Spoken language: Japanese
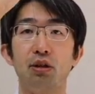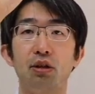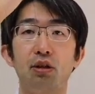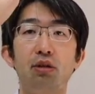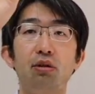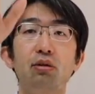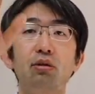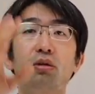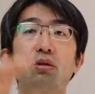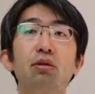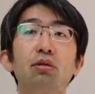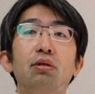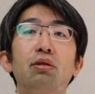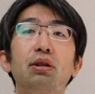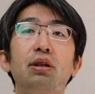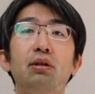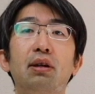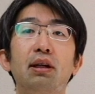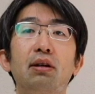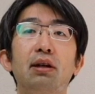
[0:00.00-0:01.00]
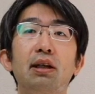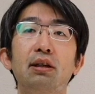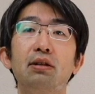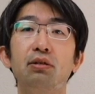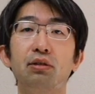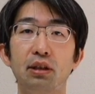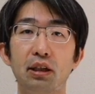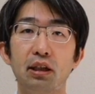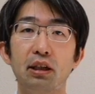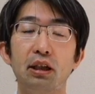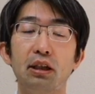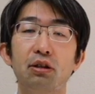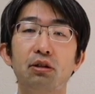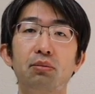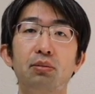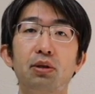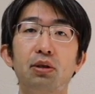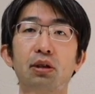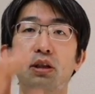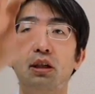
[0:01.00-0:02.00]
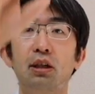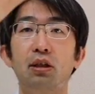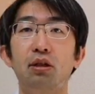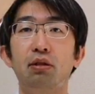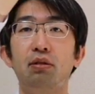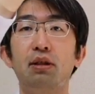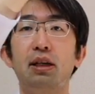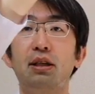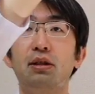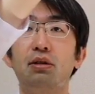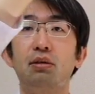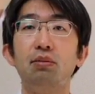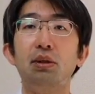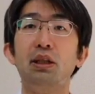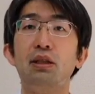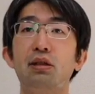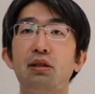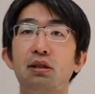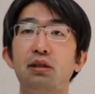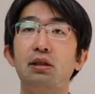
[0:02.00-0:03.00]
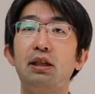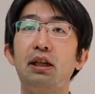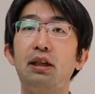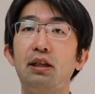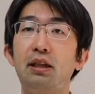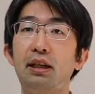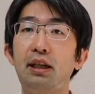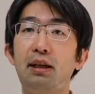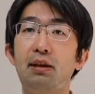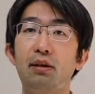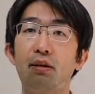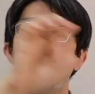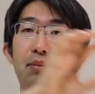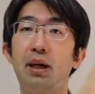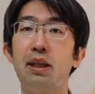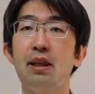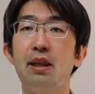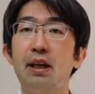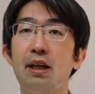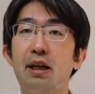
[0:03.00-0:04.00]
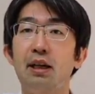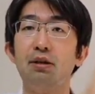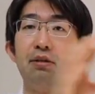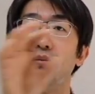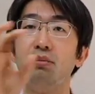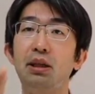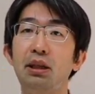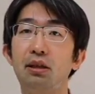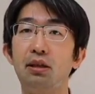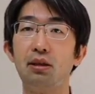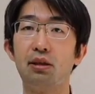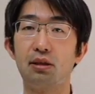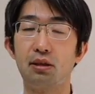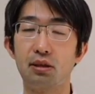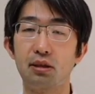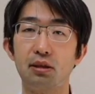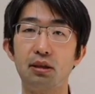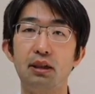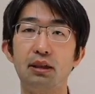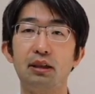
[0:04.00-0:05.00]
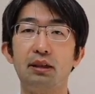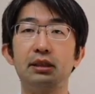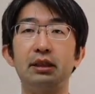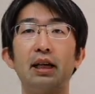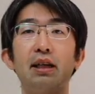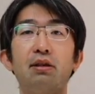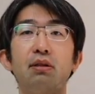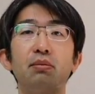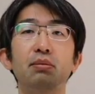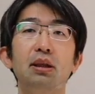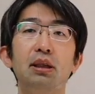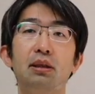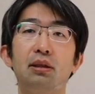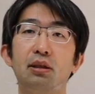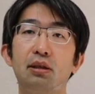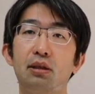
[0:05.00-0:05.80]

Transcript: きゅう方向って我々言うんですけども、上のみっつですね、真ん中のみっつ、下のみっ